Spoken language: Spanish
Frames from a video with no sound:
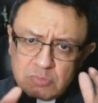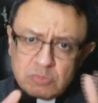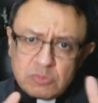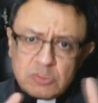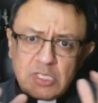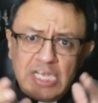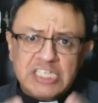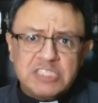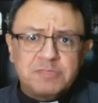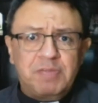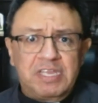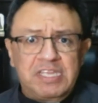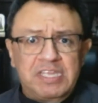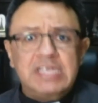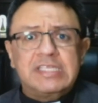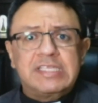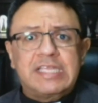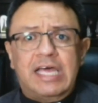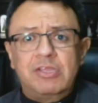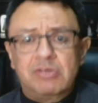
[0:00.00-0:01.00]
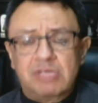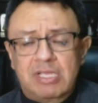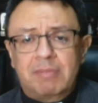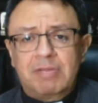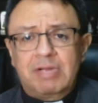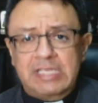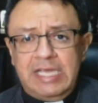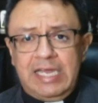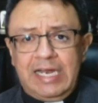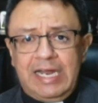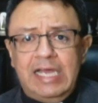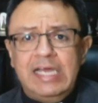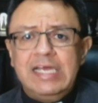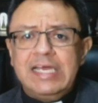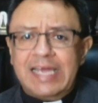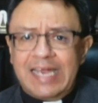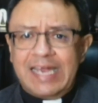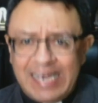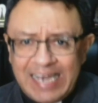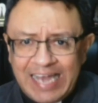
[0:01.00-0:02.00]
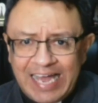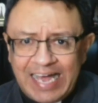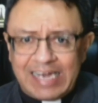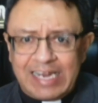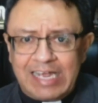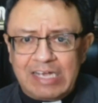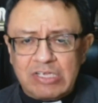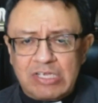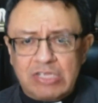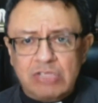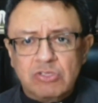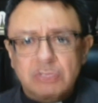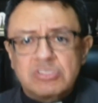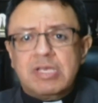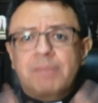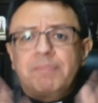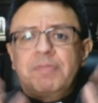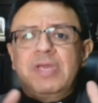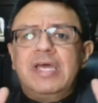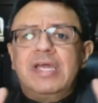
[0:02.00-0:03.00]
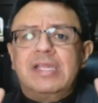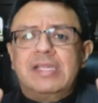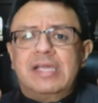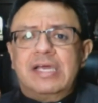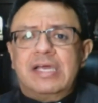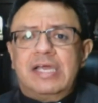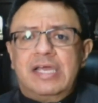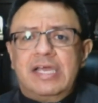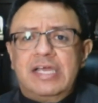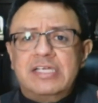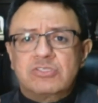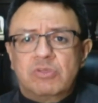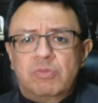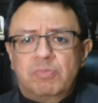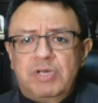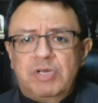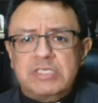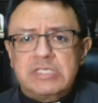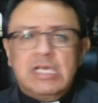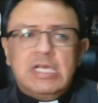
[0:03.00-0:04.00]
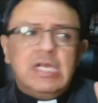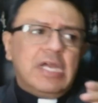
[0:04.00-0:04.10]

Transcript: expedita, de una manera clara, que no se pierdan en esto, pues,